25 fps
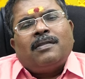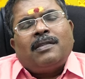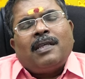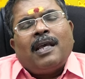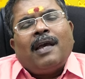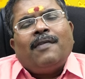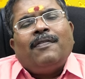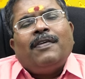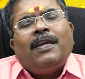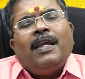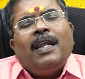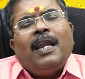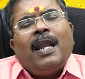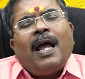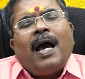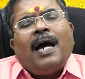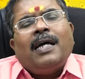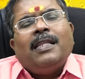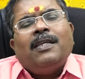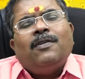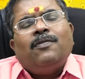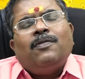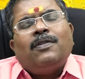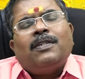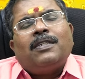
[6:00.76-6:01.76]

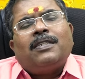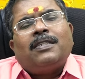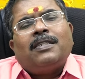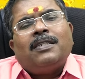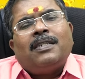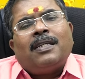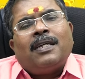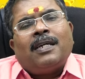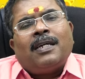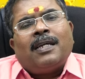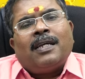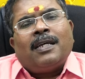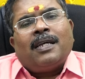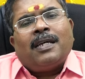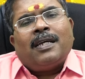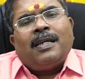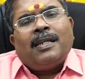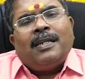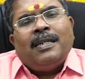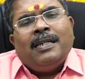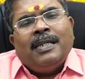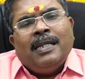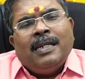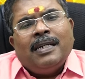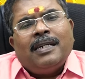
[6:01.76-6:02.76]
தேவையில்லாத ஒரு சில
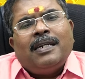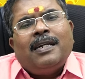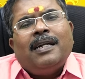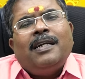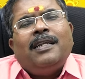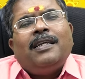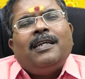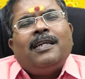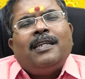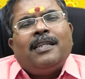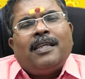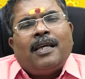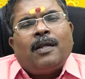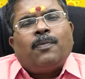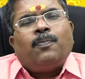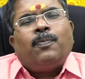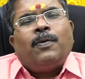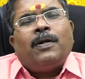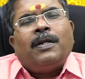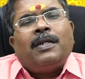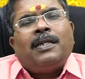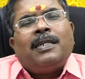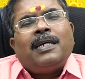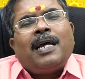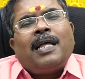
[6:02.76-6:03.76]
நெருக்கடிகள்
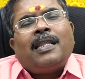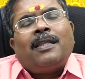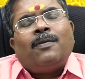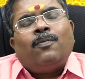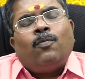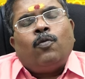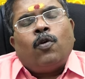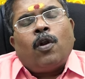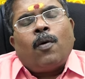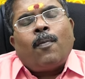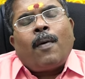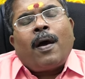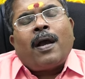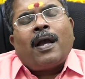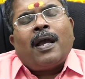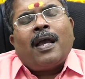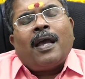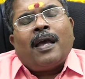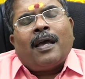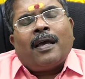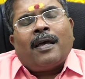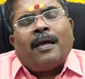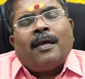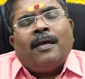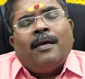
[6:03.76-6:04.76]
ஏற்பட்டு அதன் மூலமாக
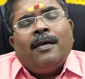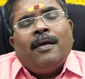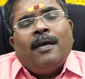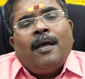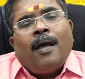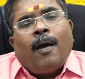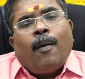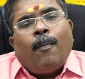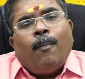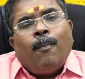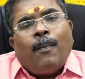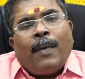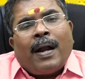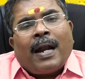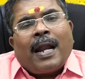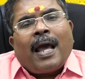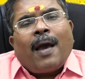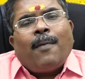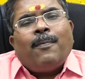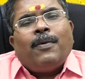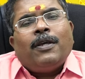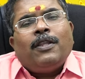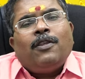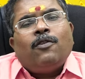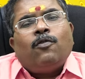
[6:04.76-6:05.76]
மன
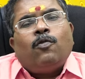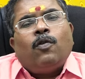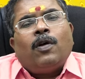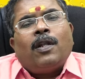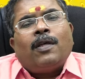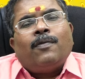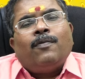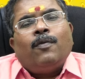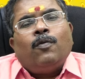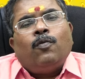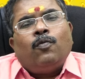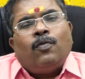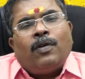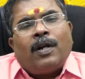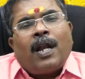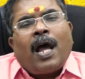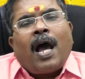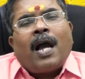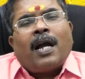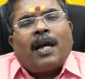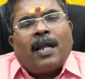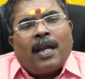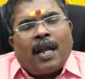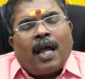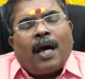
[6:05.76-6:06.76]
அமைதி குறைவு
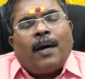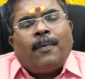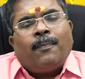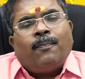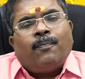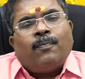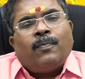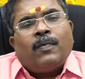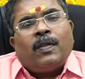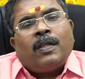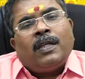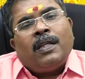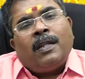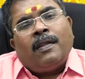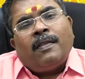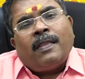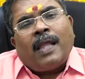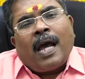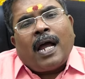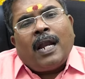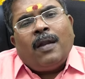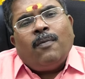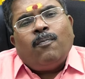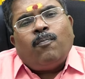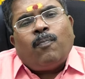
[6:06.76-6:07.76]
உண்டாகலாம்
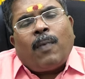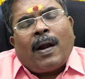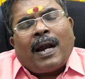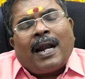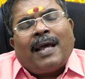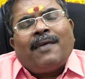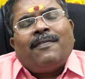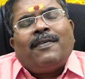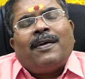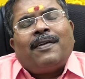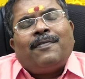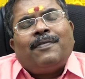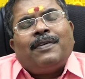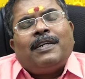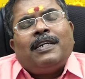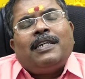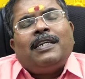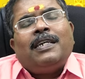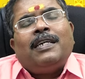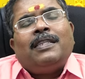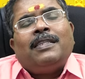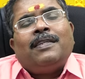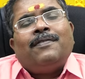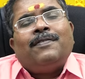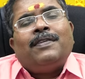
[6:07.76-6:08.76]
இருந்தாலும் பண
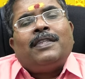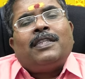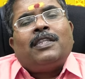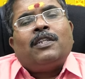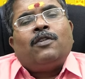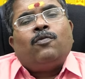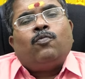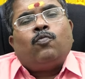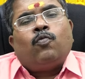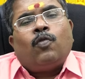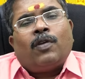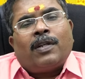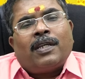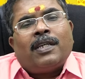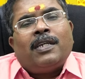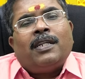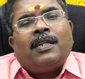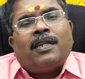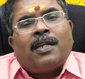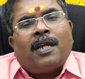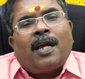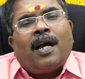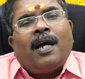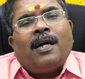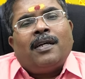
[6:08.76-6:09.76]
வரவுக்கு எந்த விதத்திலும் குறை
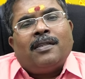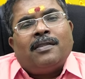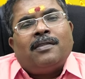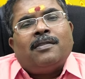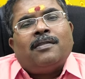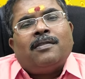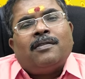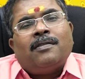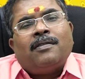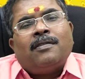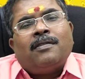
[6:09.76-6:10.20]
இருக்காது